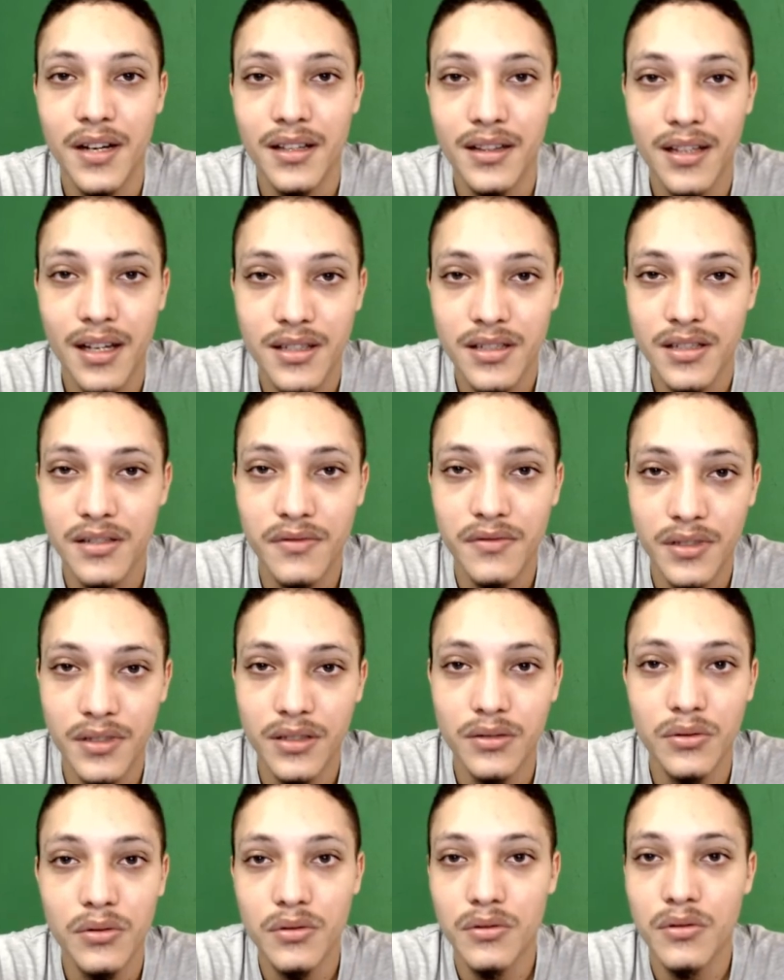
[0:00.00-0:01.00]
estar tá
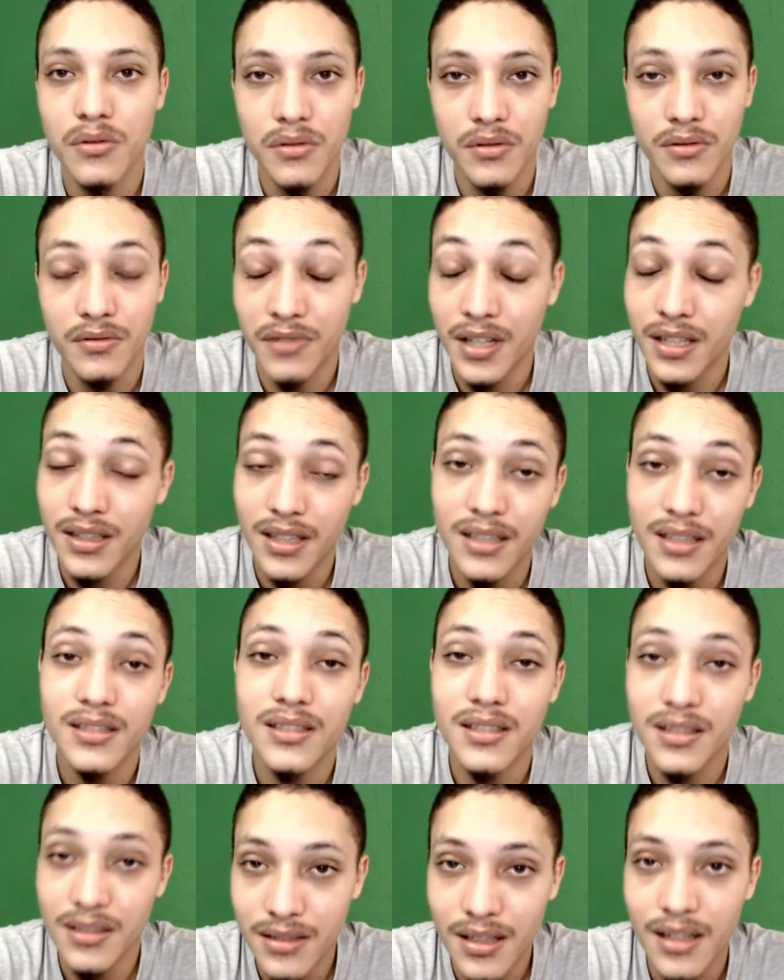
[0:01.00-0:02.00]
ativando o Google, vai estar tá
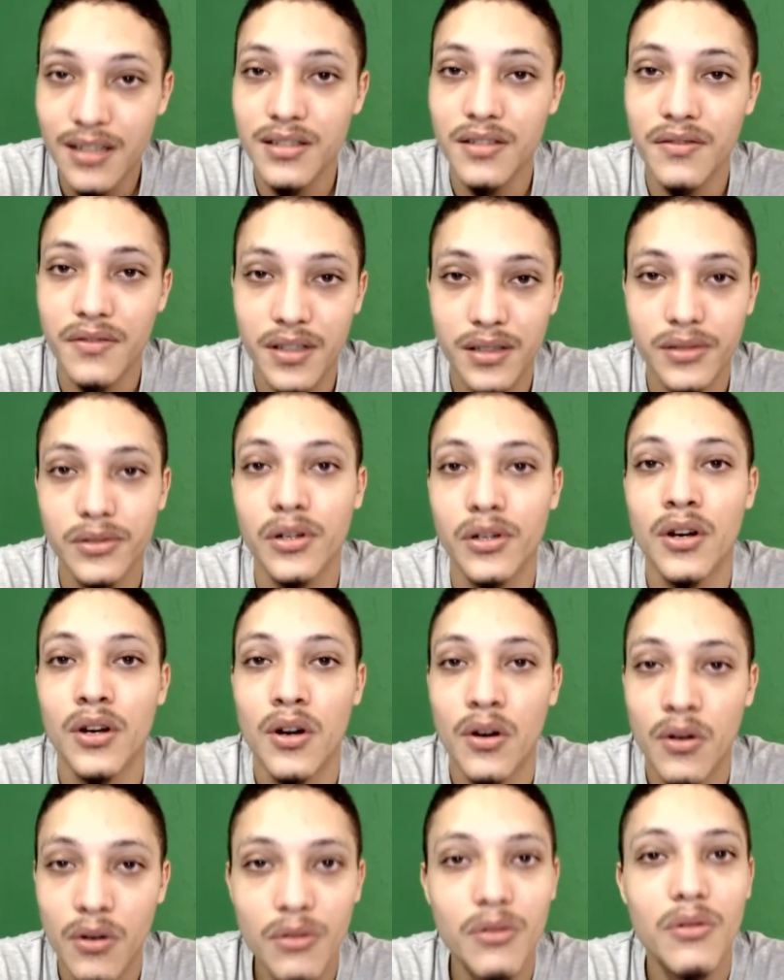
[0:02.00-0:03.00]
desativando
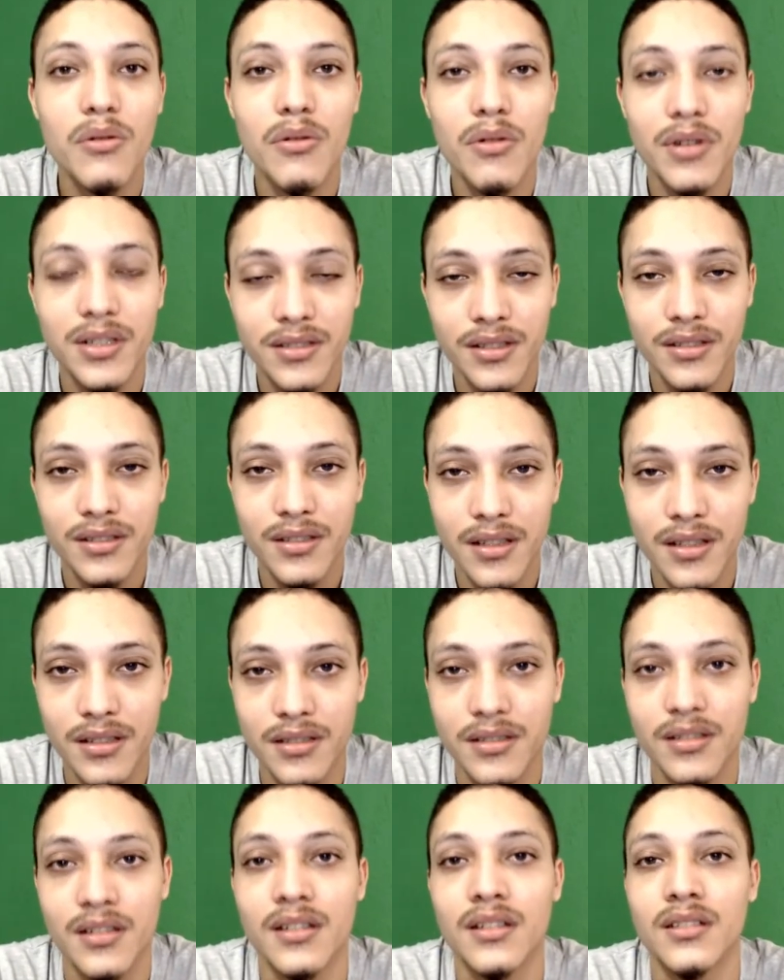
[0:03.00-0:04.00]
o Google
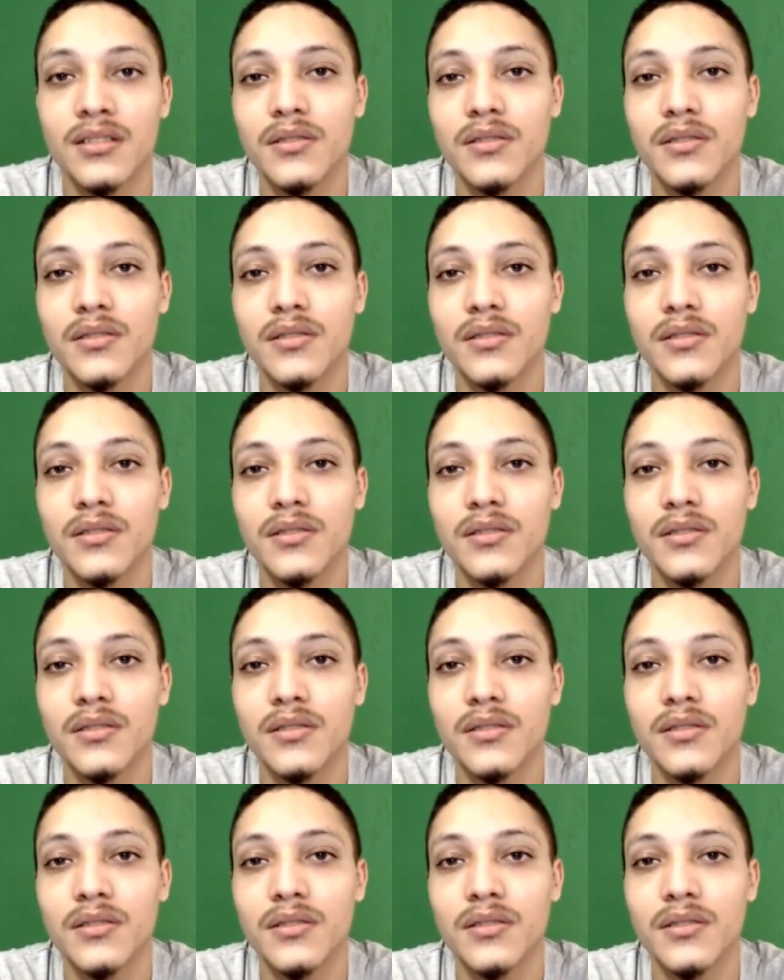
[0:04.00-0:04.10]
Assistente.